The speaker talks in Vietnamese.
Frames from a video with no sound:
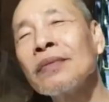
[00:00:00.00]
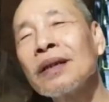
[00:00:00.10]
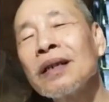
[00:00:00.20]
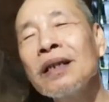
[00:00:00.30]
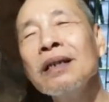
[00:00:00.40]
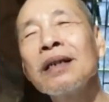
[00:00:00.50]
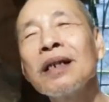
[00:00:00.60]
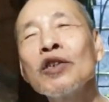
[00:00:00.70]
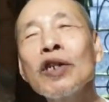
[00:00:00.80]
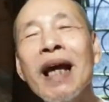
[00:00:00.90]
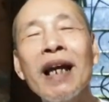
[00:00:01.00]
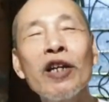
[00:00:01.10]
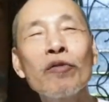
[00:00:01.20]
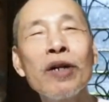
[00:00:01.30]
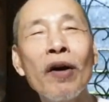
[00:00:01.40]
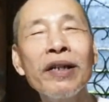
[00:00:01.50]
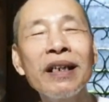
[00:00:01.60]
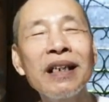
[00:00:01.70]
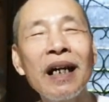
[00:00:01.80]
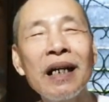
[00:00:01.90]
ừ, chưa có xuất gia liệu nổi
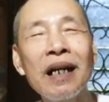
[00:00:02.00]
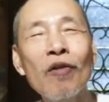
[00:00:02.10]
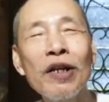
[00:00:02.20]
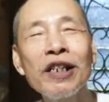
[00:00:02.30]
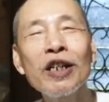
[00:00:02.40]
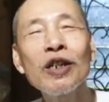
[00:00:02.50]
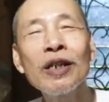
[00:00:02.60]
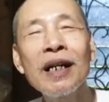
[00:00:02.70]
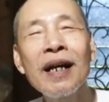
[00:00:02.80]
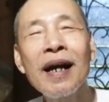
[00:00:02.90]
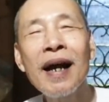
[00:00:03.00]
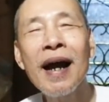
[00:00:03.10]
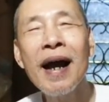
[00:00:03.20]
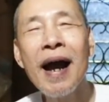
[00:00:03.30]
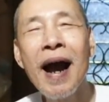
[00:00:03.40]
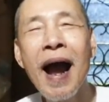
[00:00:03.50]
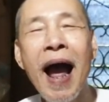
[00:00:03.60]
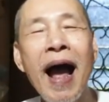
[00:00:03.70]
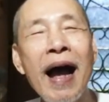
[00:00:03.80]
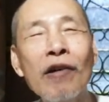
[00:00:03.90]
nên nữa là có sinh
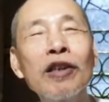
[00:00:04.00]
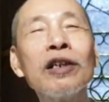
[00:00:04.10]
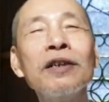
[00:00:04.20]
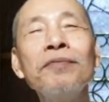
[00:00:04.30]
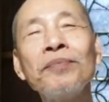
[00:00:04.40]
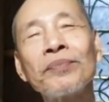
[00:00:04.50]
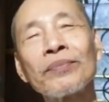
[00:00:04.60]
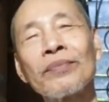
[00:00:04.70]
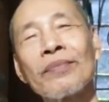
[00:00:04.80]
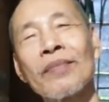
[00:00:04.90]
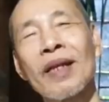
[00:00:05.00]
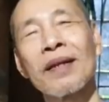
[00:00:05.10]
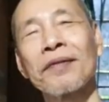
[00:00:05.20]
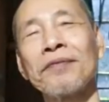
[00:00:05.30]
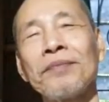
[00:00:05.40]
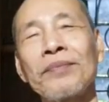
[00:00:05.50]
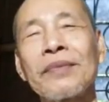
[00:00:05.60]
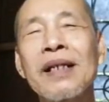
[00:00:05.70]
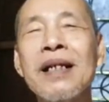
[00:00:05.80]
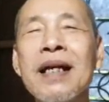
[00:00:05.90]
hạ có thượng
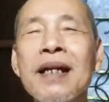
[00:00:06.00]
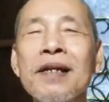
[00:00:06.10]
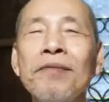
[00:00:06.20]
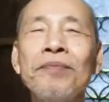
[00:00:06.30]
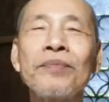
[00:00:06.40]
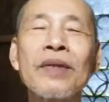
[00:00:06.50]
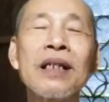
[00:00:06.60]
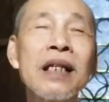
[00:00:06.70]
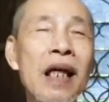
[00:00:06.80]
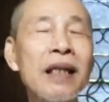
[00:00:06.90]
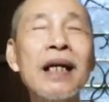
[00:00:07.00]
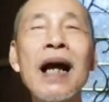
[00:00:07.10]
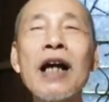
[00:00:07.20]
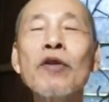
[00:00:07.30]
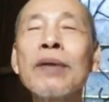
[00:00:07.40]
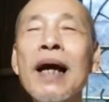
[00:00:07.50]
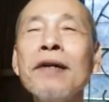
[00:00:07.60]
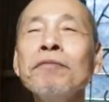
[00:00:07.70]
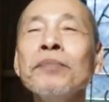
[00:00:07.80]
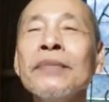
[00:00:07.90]
à, vậy đó thì thế tất cả chúng
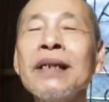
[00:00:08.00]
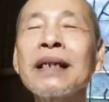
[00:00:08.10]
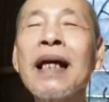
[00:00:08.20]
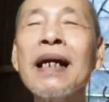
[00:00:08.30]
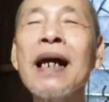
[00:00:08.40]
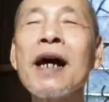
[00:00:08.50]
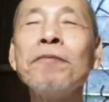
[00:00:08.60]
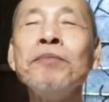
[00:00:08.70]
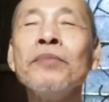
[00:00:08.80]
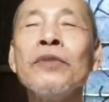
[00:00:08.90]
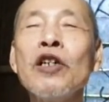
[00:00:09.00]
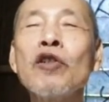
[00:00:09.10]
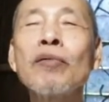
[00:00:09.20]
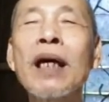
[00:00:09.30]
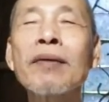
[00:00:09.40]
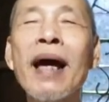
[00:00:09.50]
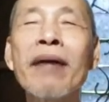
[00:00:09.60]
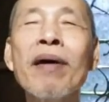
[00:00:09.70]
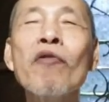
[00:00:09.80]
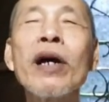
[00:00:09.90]
ta sẽ thấy là nếu chúng ta
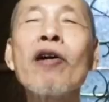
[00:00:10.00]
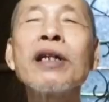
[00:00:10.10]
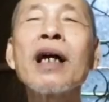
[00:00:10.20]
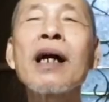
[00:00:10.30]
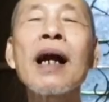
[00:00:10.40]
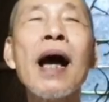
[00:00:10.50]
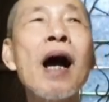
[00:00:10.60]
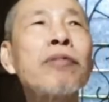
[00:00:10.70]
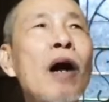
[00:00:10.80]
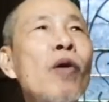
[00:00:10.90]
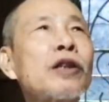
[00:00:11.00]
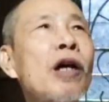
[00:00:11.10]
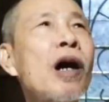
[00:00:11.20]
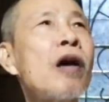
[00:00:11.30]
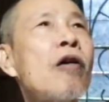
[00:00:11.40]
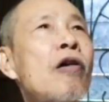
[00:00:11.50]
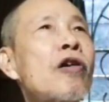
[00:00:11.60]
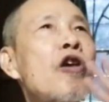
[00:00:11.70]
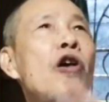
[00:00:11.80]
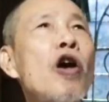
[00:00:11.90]
thầy phát nguyện con về cực lạc học đạo hoàn toàn
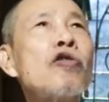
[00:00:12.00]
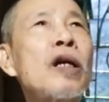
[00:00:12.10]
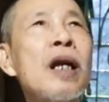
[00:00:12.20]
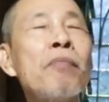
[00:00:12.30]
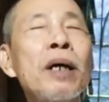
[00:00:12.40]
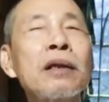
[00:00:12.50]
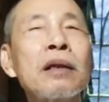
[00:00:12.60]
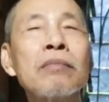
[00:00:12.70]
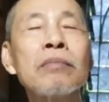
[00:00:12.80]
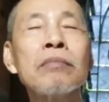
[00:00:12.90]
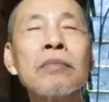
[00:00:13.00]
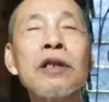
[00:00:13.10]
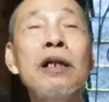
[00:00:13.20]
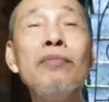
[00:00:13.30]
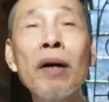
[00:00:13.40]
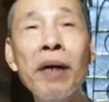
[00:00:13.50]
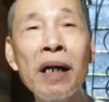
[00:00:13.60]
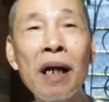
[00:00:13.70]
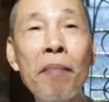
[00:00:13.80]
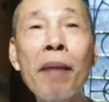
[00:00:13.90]
con trở đổi sinh là bực thường phẩm
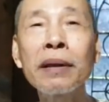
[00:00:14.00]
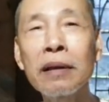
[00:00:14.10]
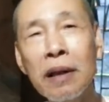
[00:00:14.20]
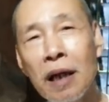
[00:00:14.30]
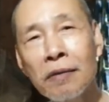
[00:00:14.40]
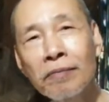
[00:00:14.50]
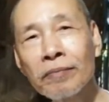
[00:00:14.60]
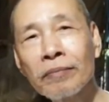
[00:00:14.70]
hết là ba bậc thượng hết